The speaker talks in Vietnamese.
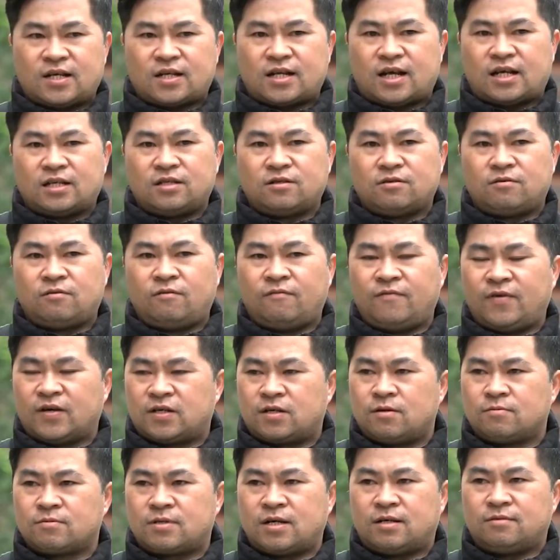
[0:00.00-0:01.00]
Tất cả những khu
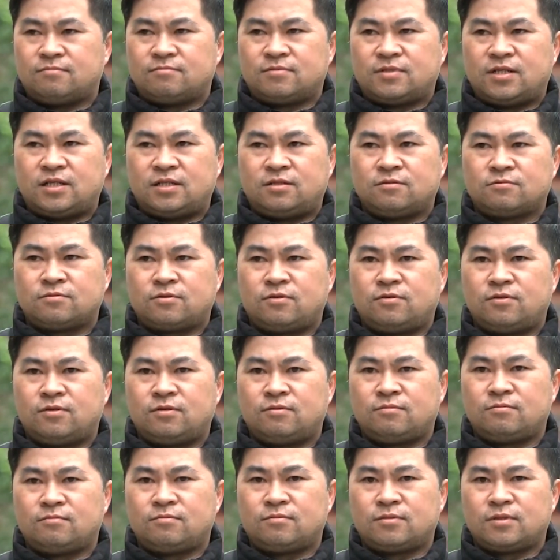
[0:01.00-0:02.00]
vực công cộng thì chúng
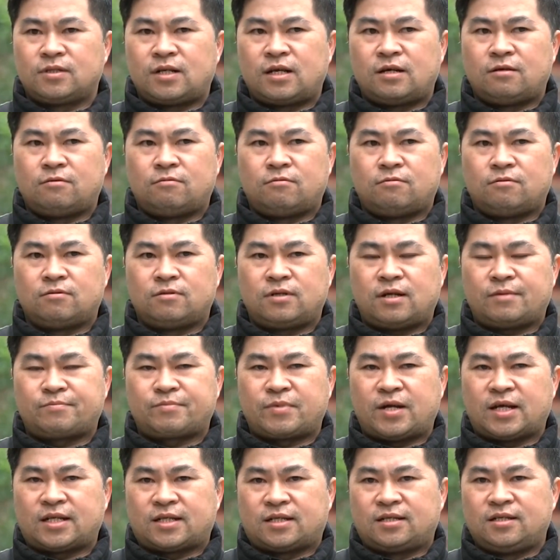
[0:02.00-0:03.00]
tôi đều
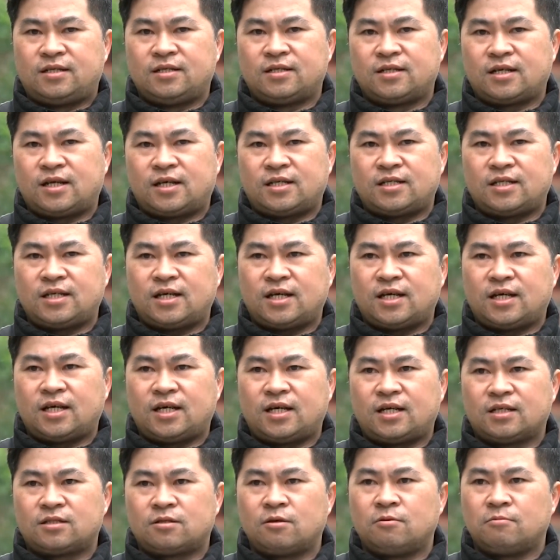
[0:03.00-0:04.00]
lắp đặt những cái
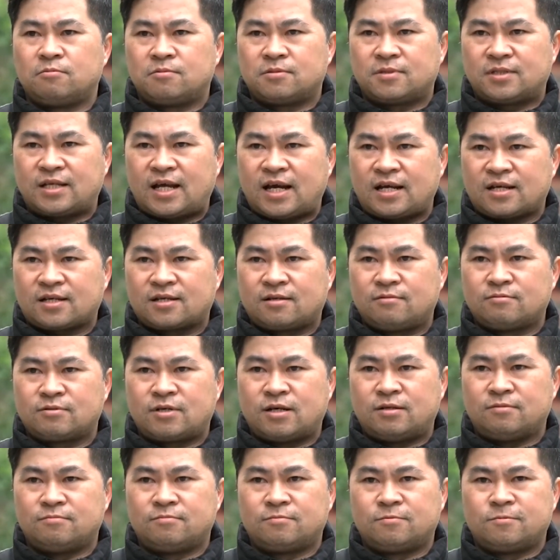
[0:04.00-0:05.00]
thùng rác
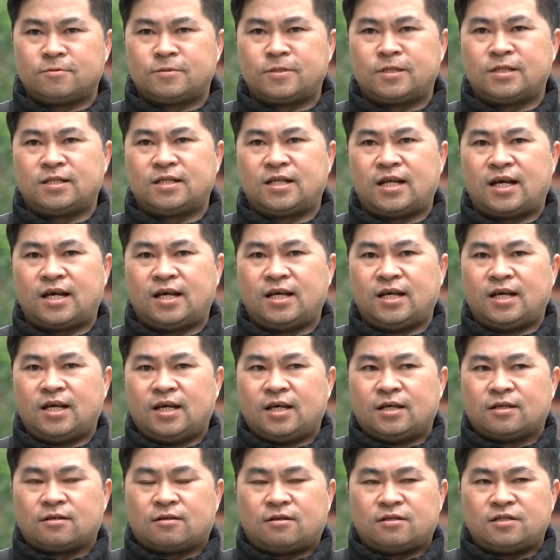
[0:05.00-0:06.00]
công cộng, như là
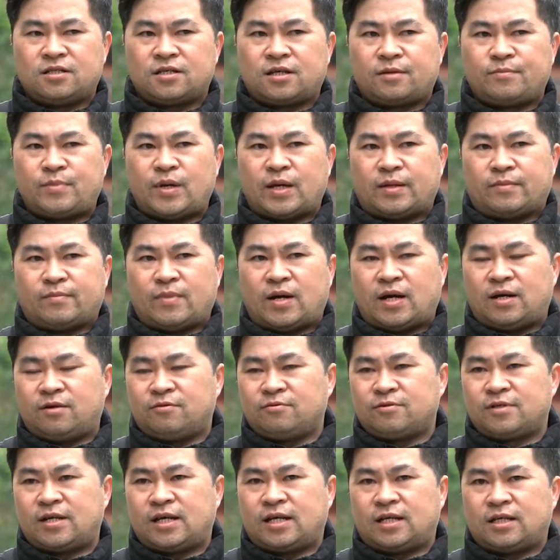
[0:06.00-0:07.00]
có những cái biển
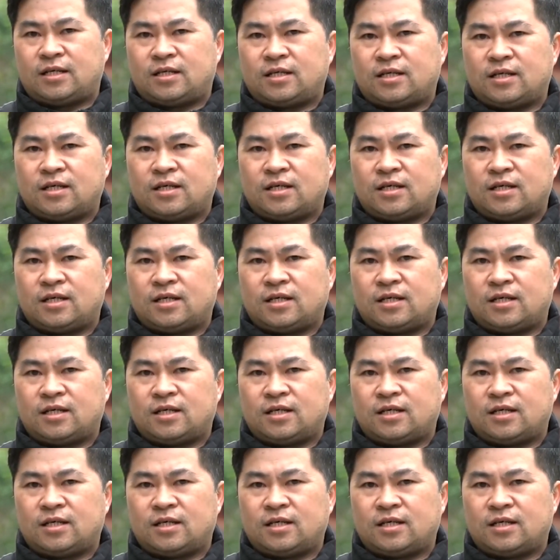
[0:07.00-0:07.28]
báo để